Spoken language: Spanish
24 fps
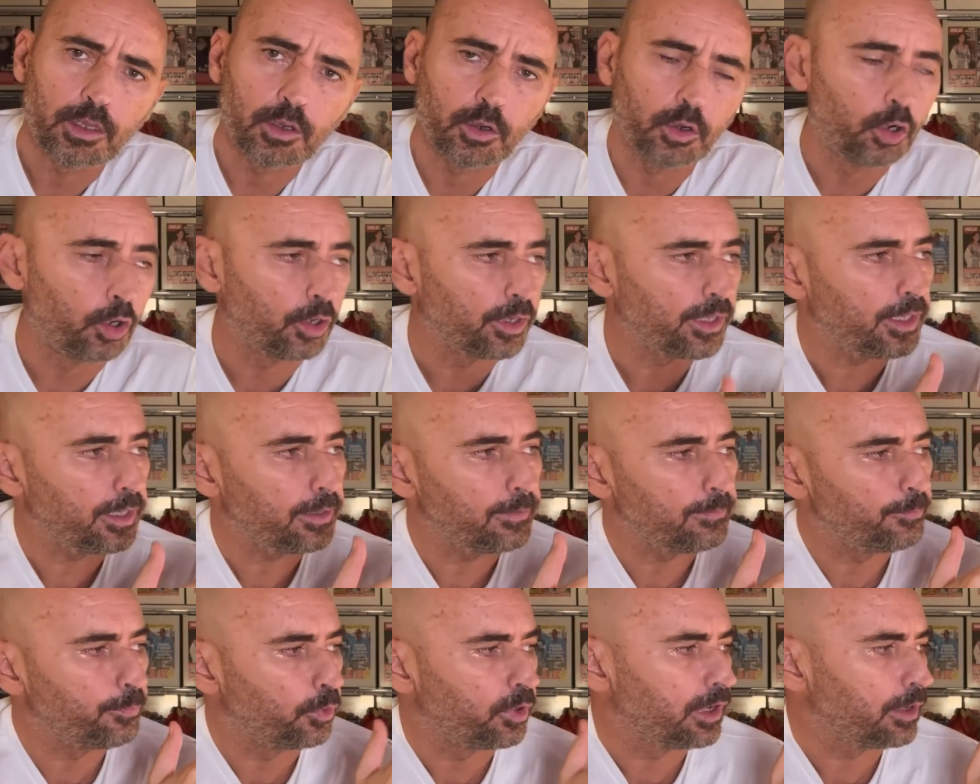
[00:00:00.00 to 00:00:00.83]
Hoy
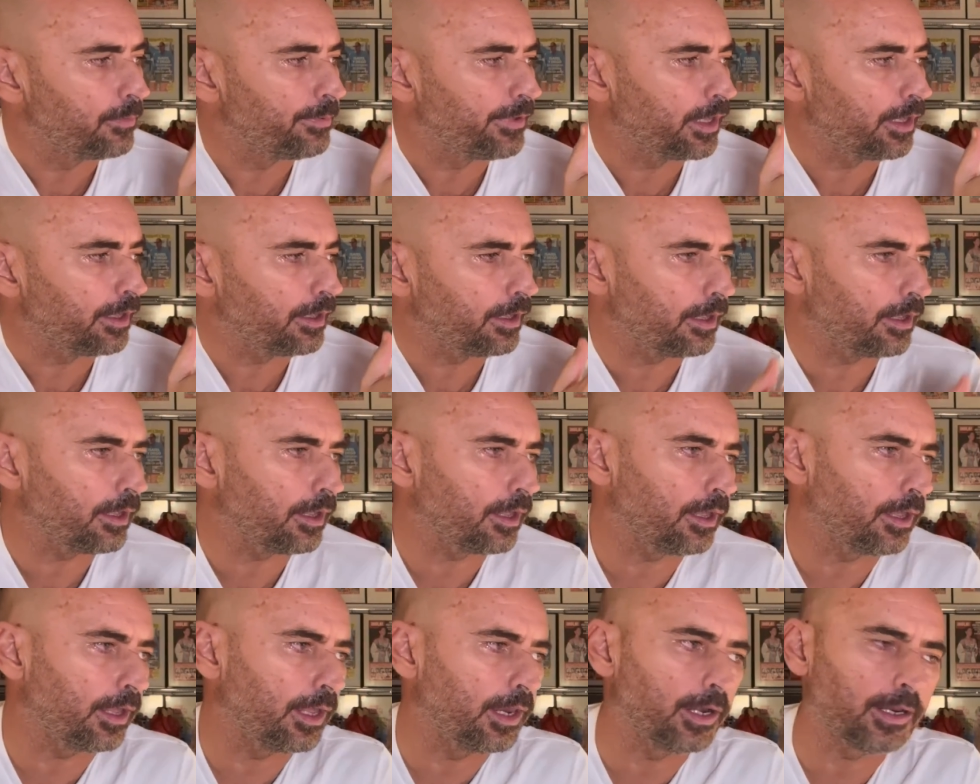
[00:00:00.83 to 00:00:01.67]
vuelve
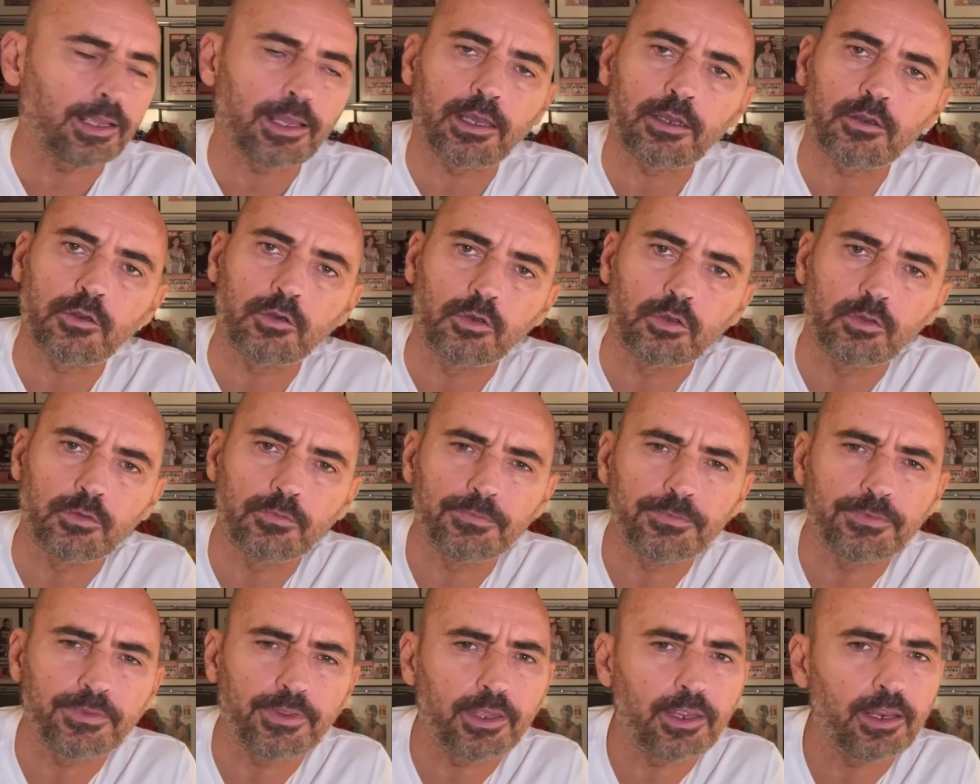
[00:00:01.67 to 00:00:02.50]
el
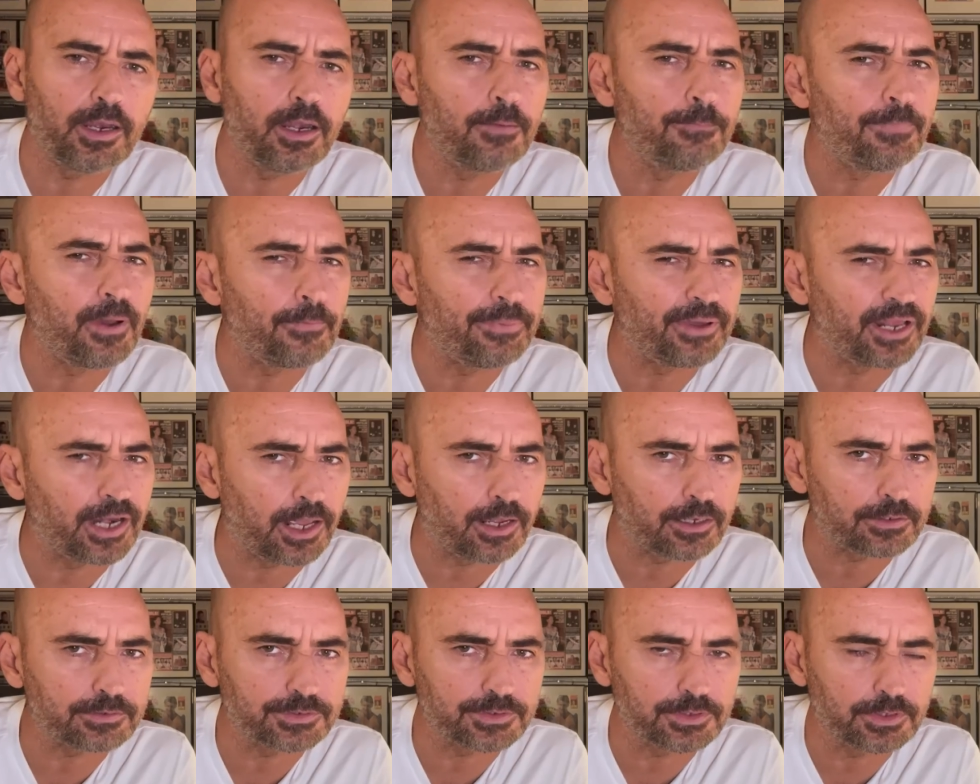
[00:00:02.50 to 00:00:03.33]
cajón del
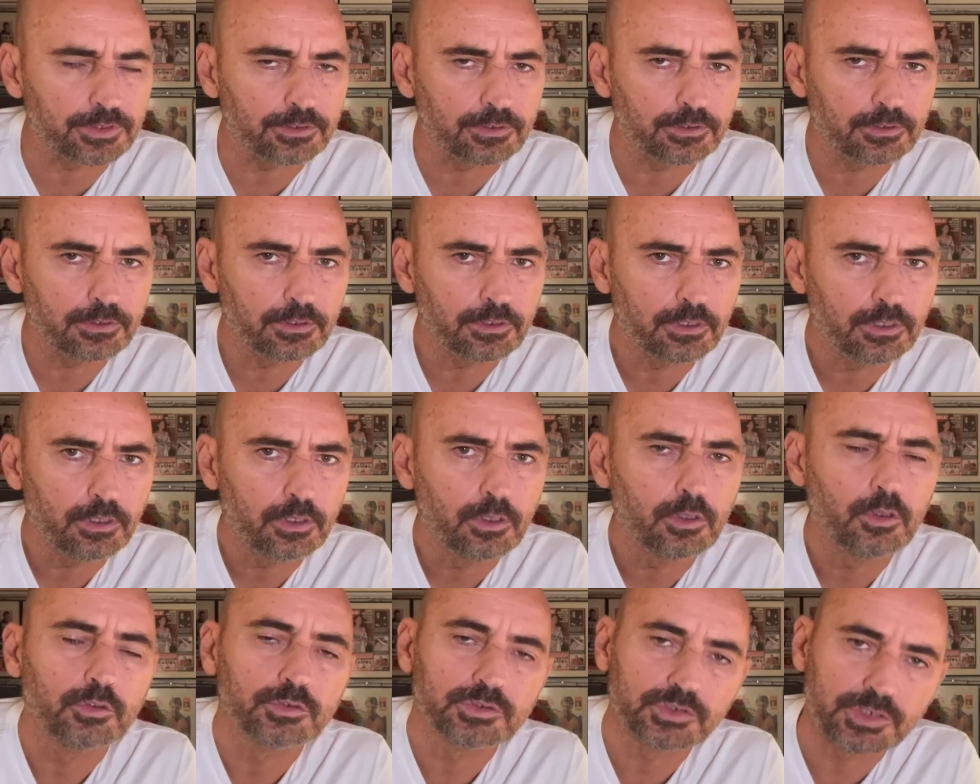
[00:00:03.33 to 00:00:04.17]
paparazzi.
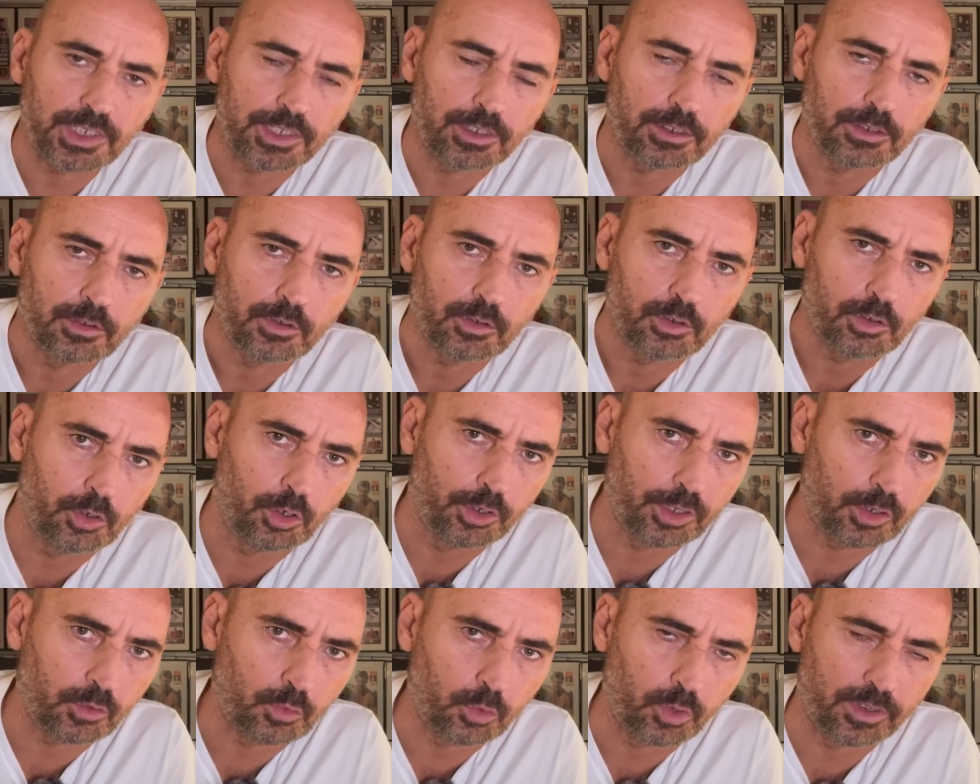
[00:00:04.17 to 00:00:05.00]
Sí,
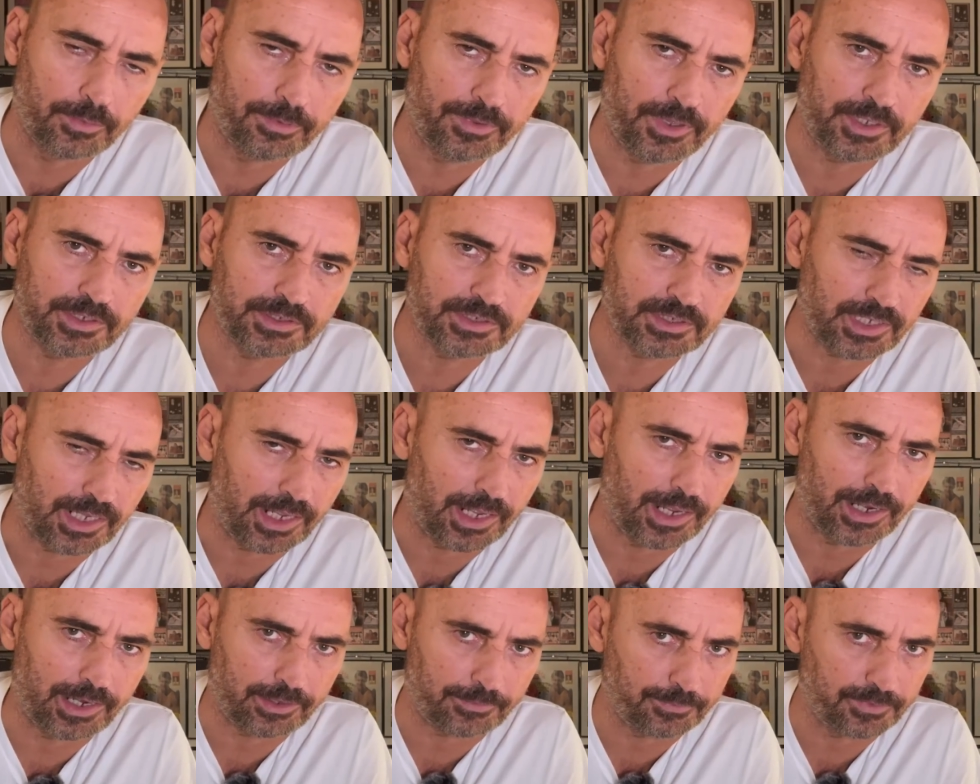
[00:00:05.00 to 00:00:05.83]
hoy jueves
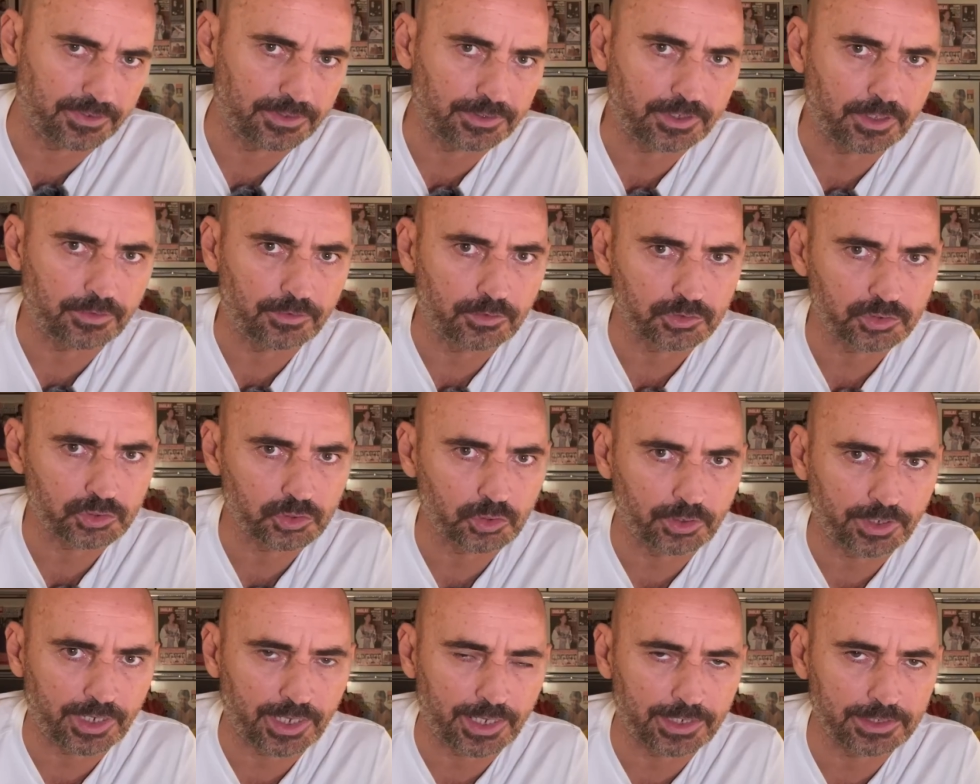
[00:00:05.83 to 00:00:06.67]
a las 22
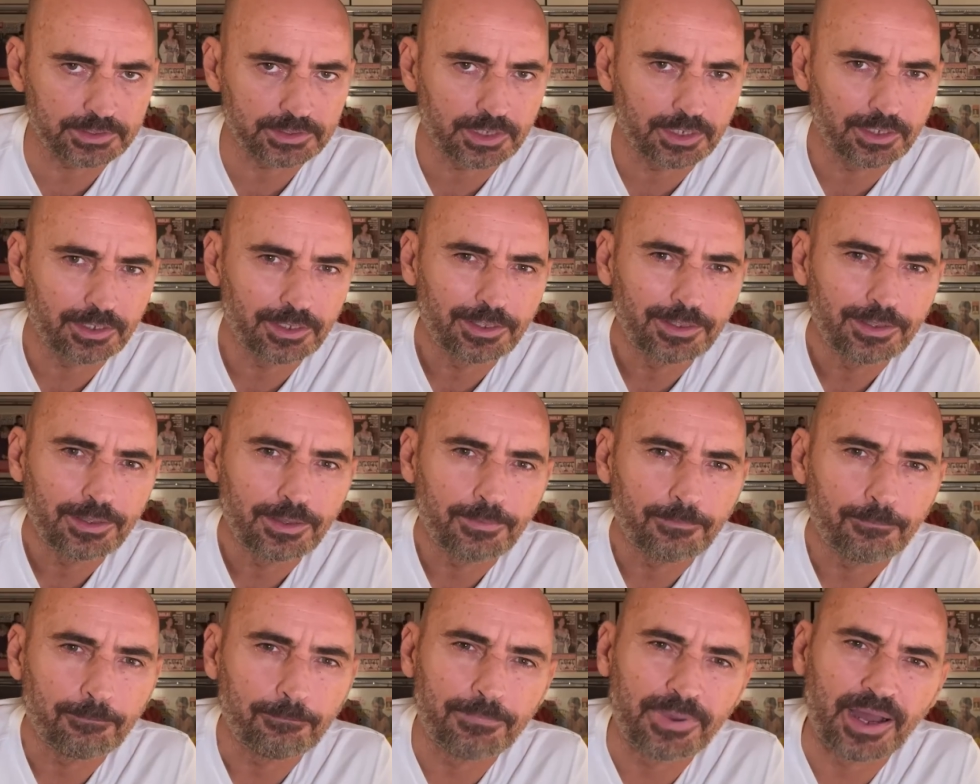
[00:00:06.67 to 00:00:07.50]
horas
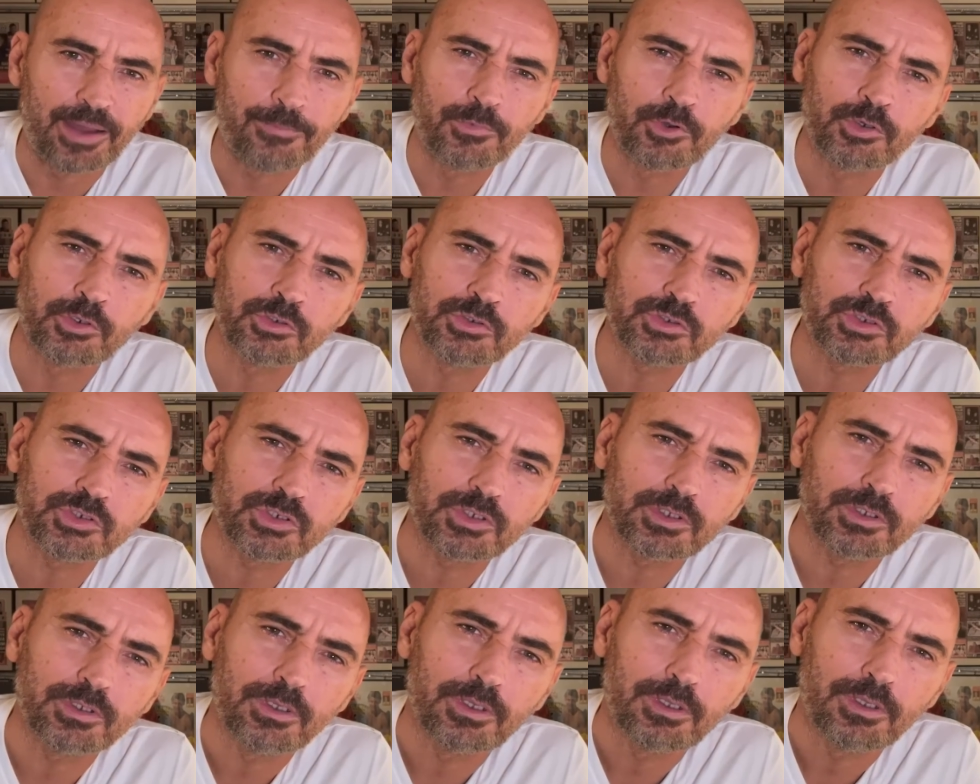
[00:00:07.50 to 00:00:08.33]

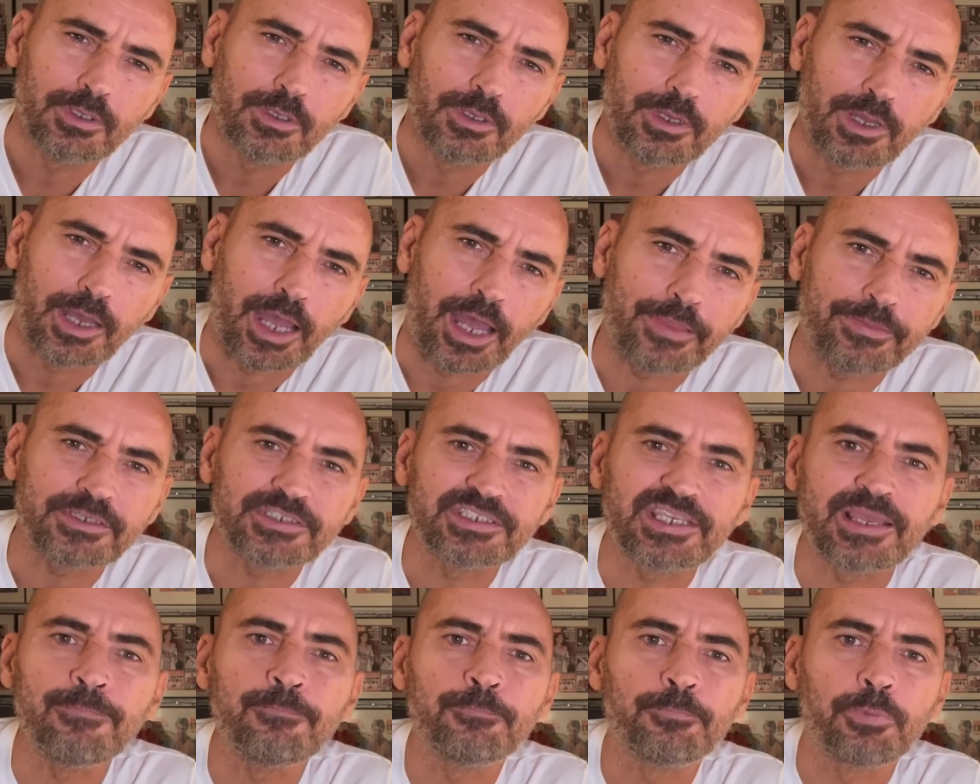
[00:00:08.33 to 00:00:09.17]
vamos a
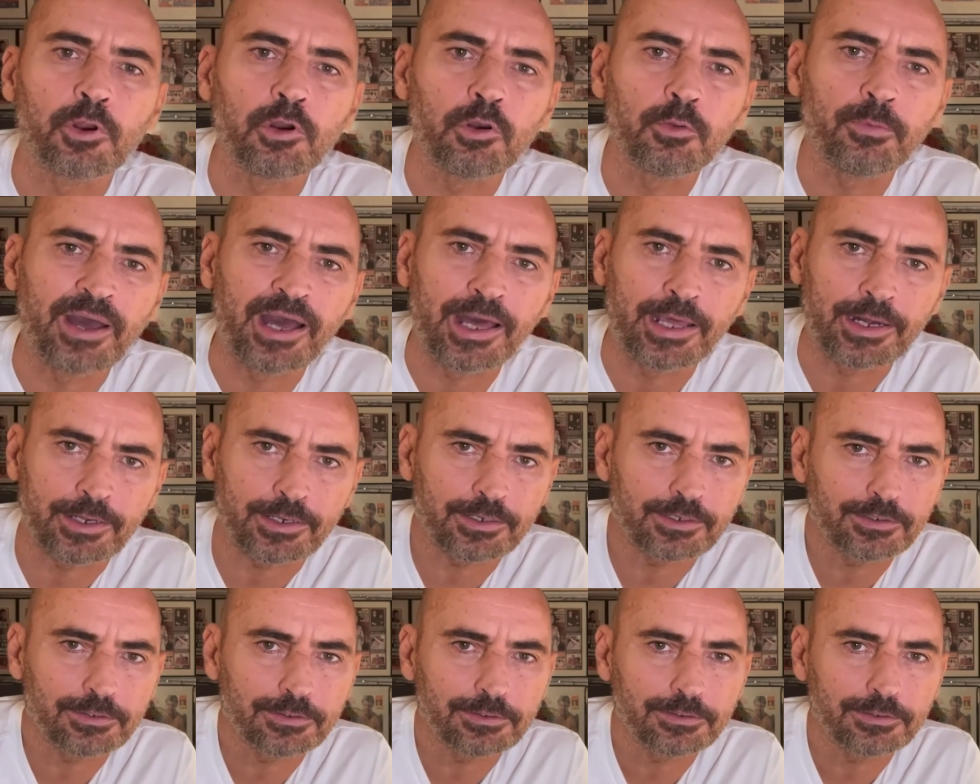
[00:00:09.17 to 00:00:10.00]
desempolvar